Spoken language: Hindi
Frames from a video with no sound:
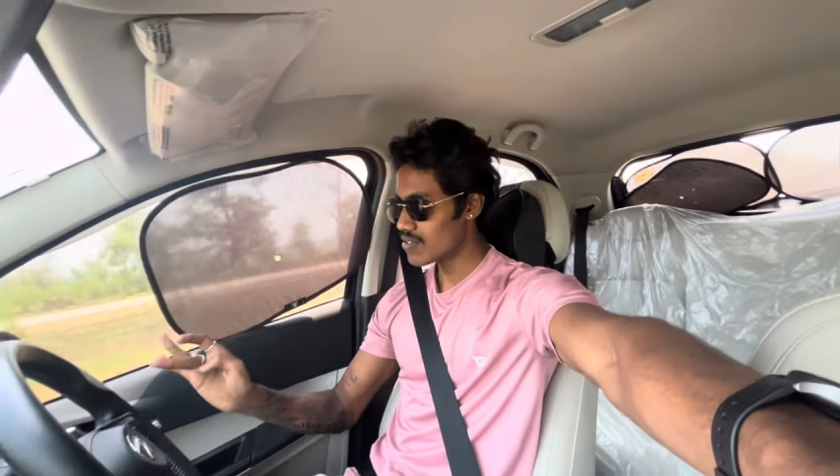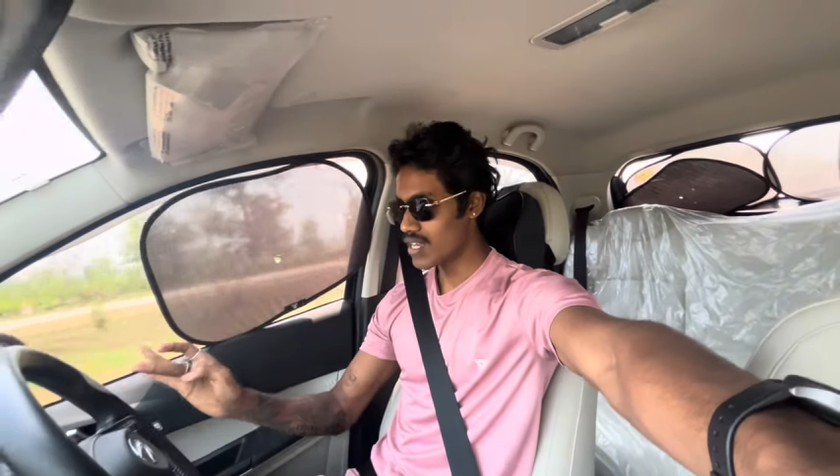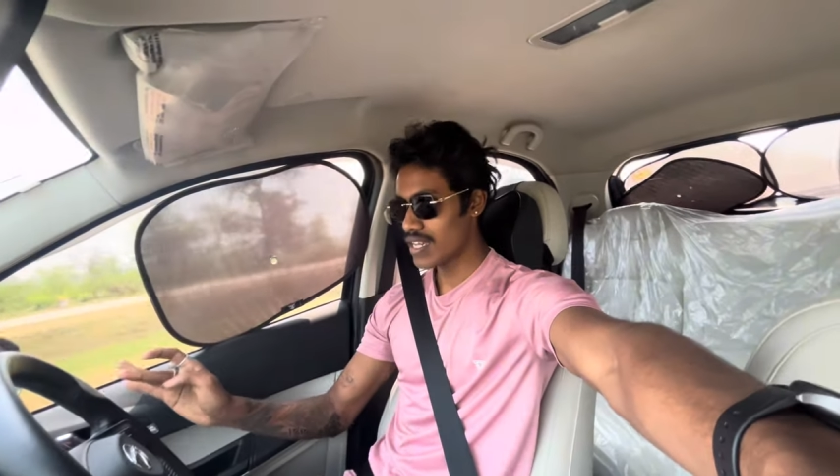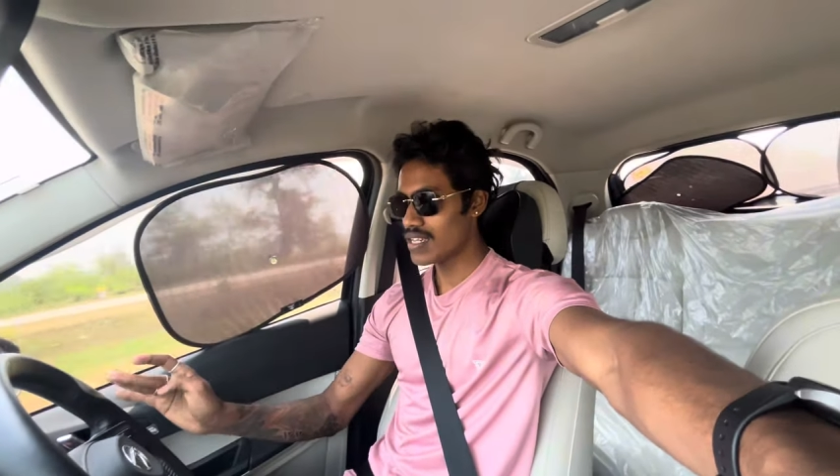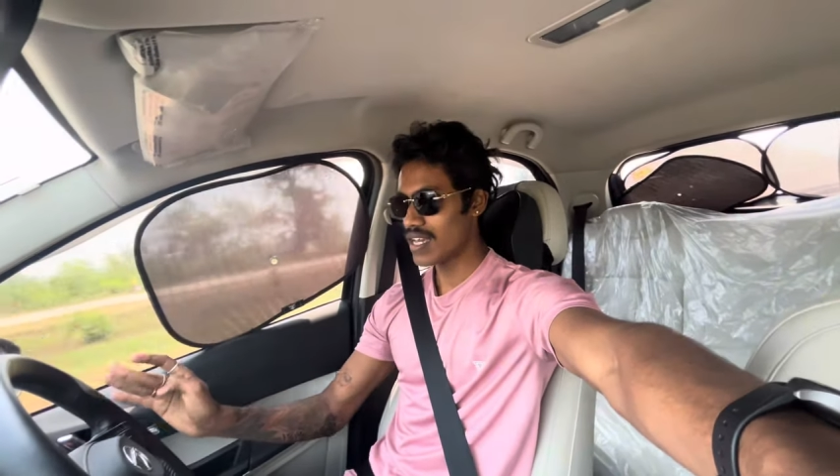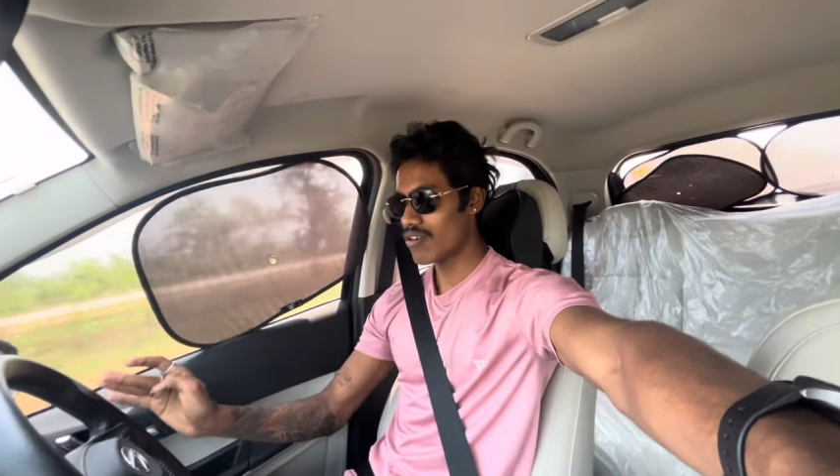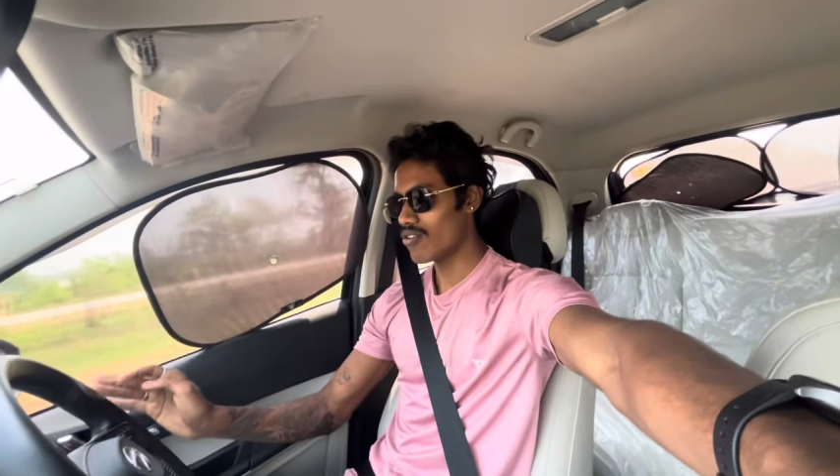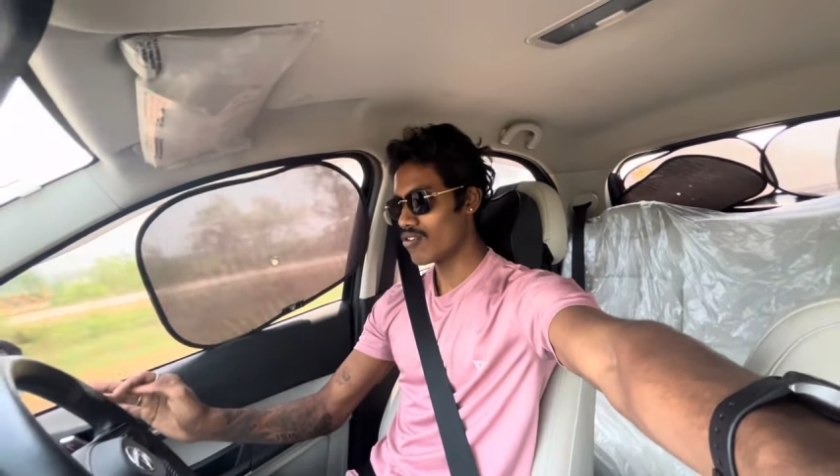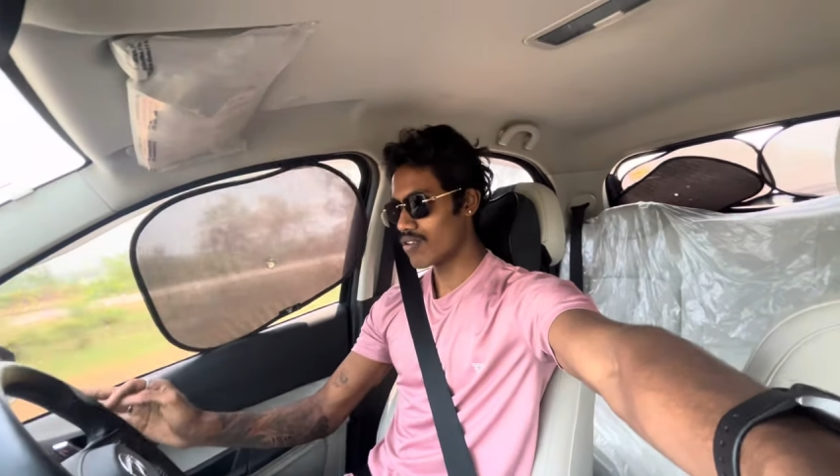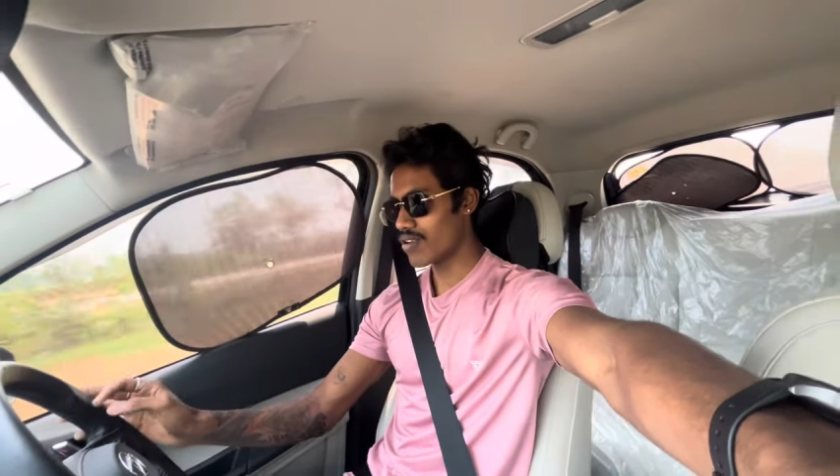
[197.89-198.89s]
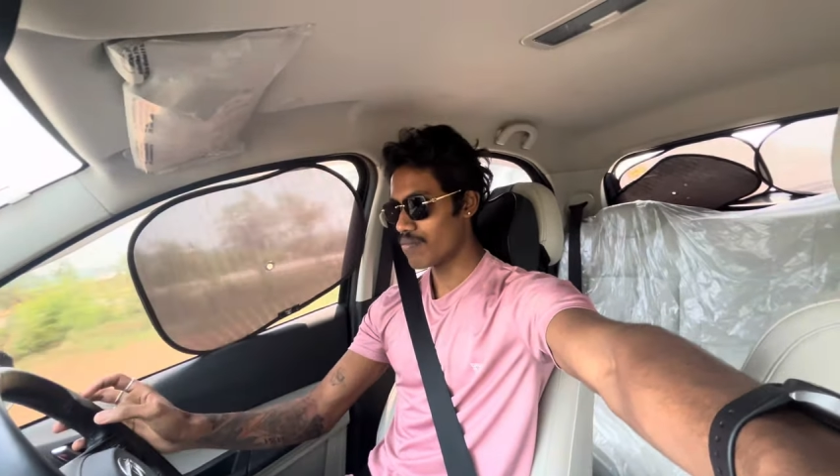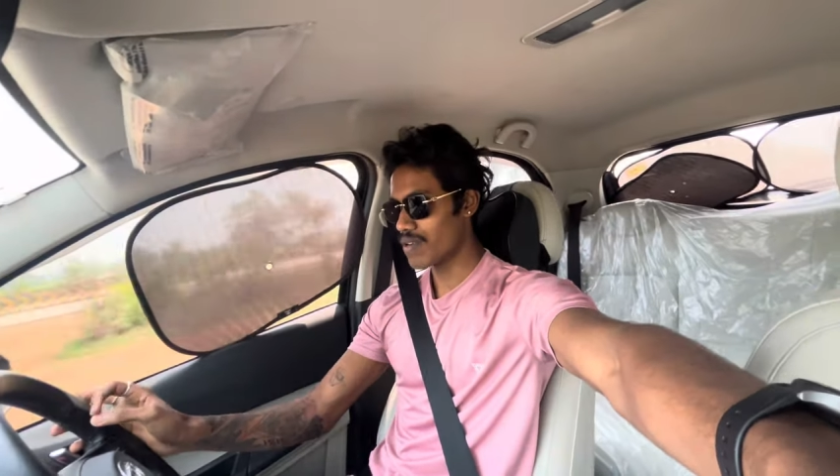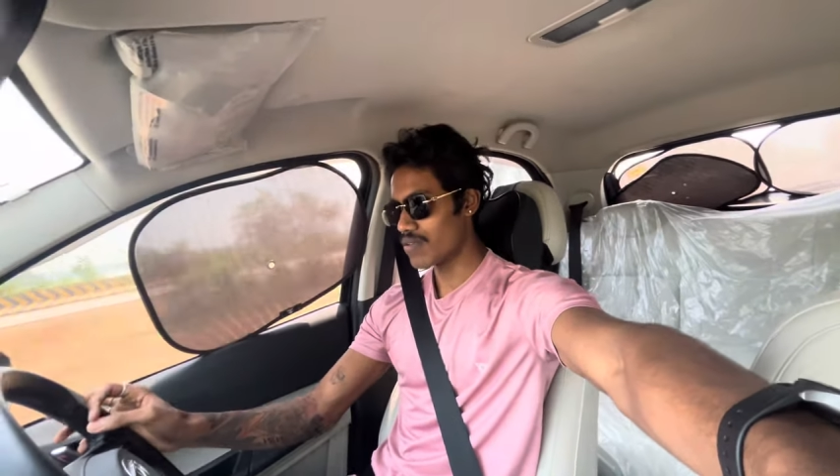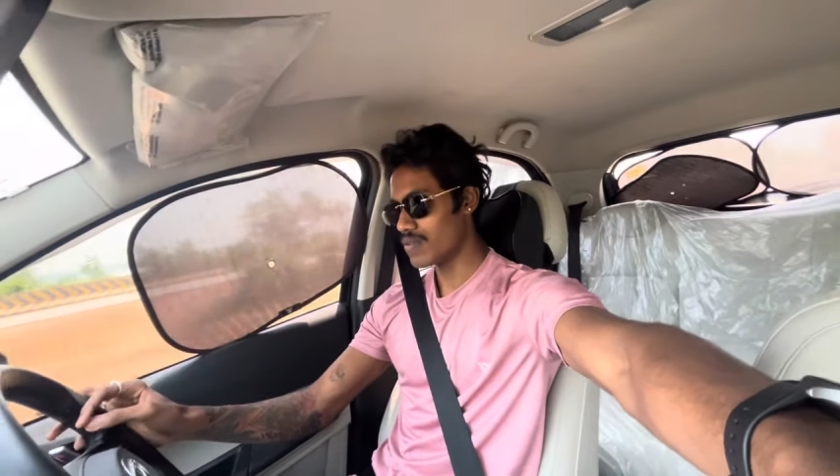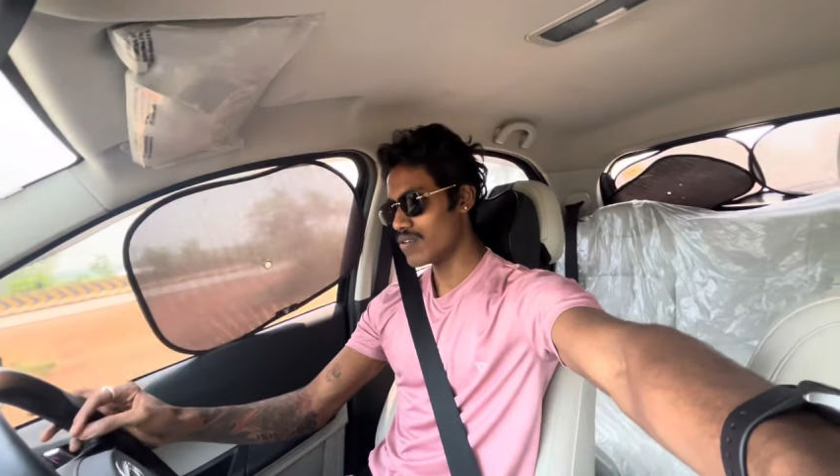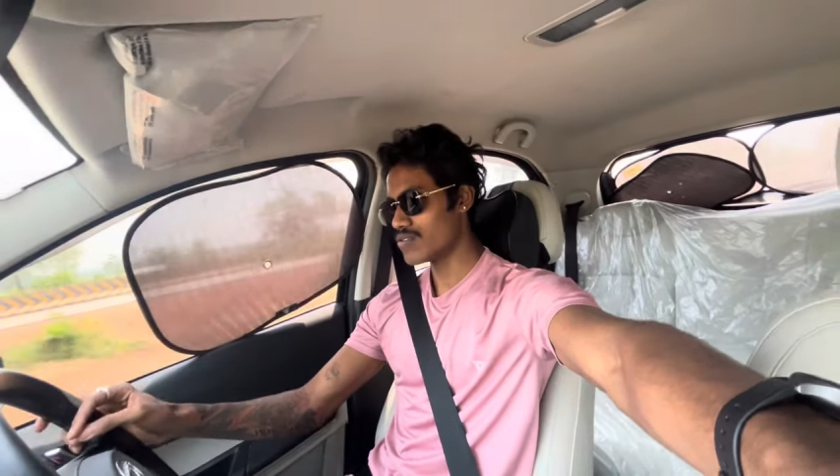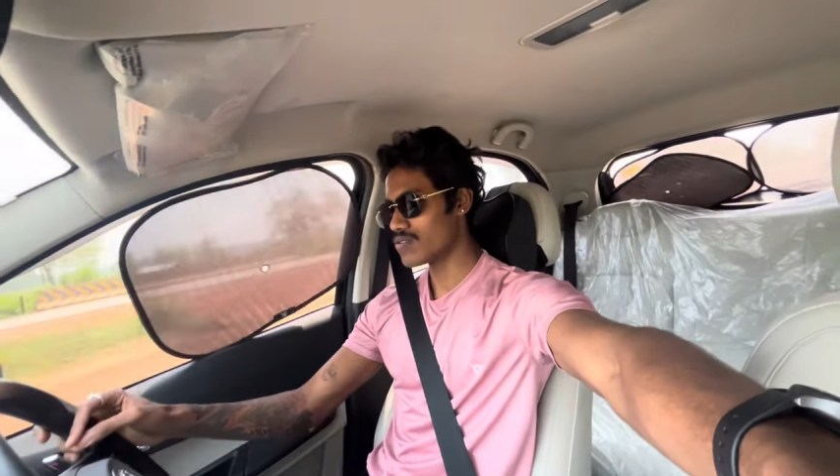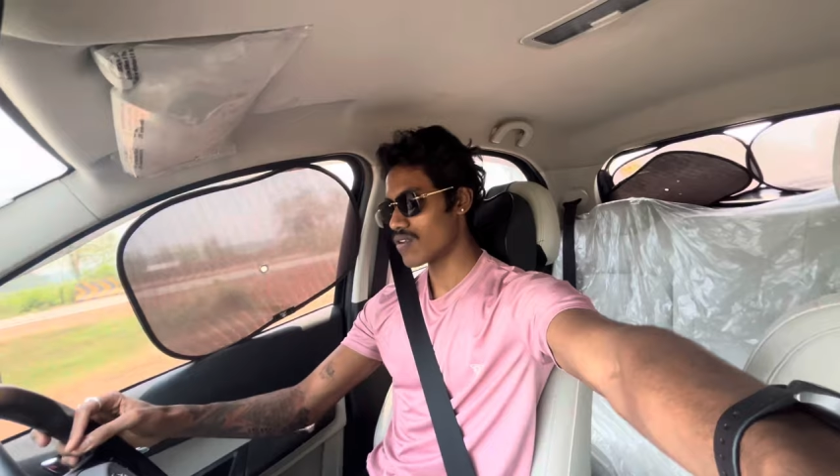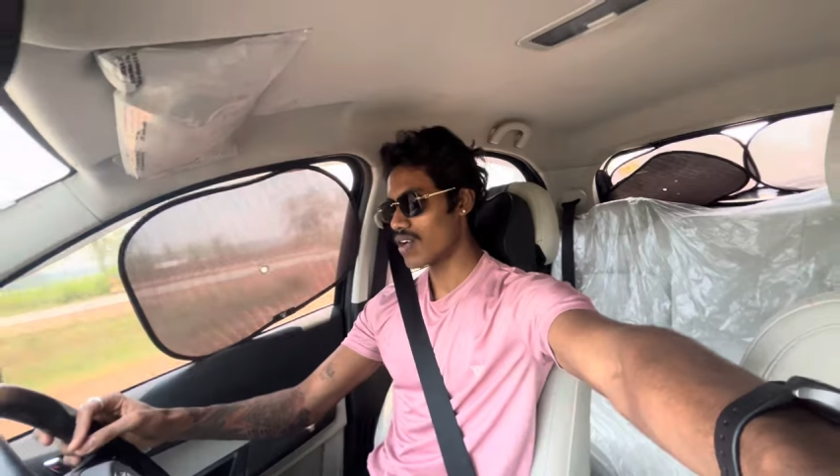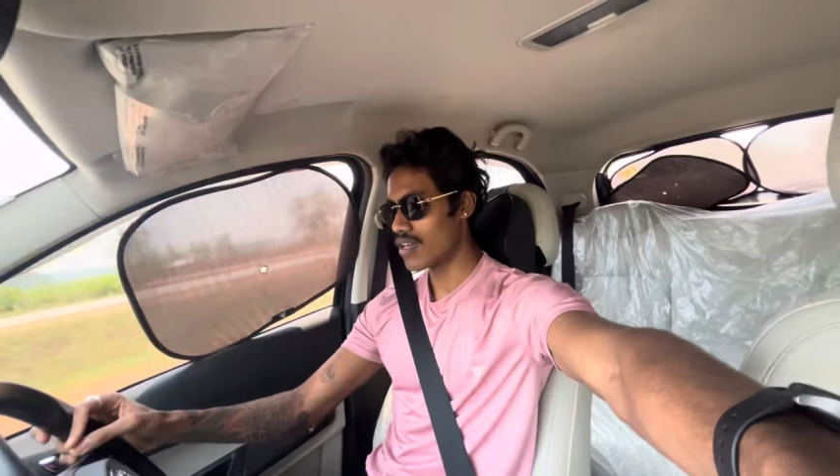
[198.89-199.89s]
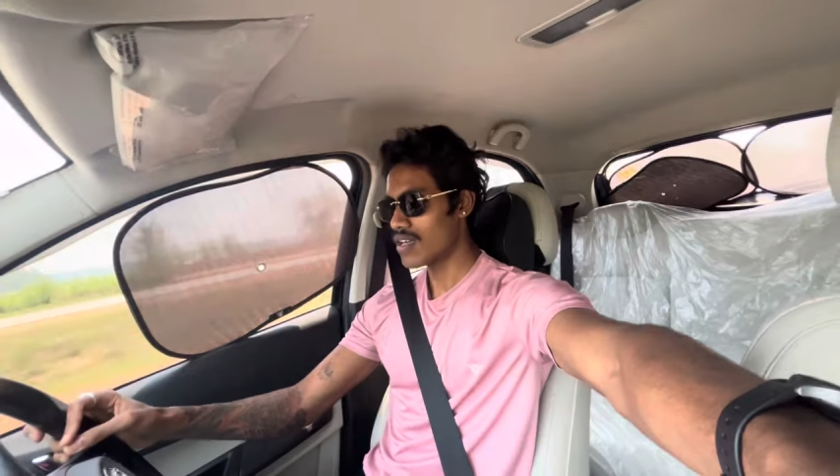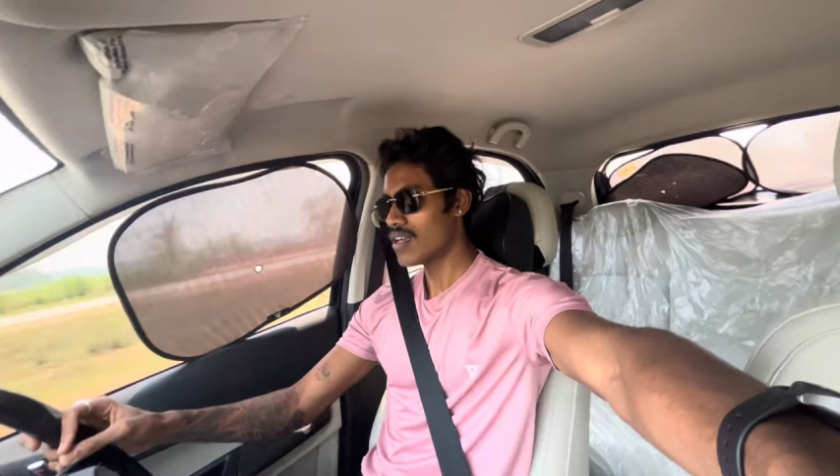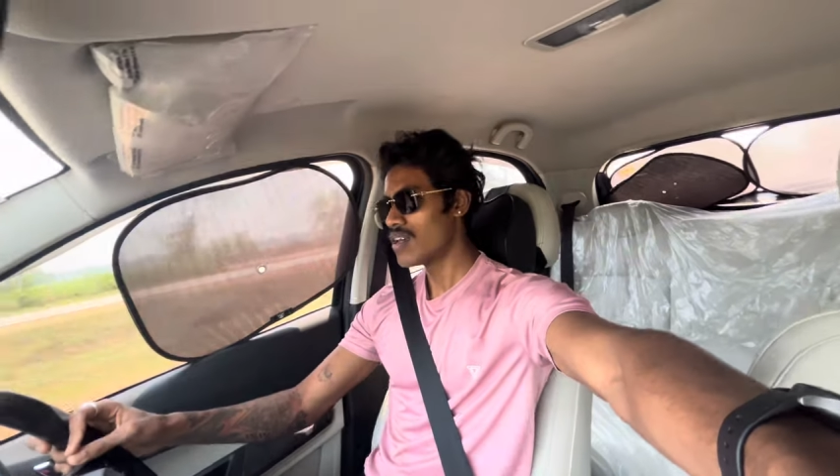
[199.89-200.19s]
यकीन है उन लोग के ऊपर अभी हो चुका है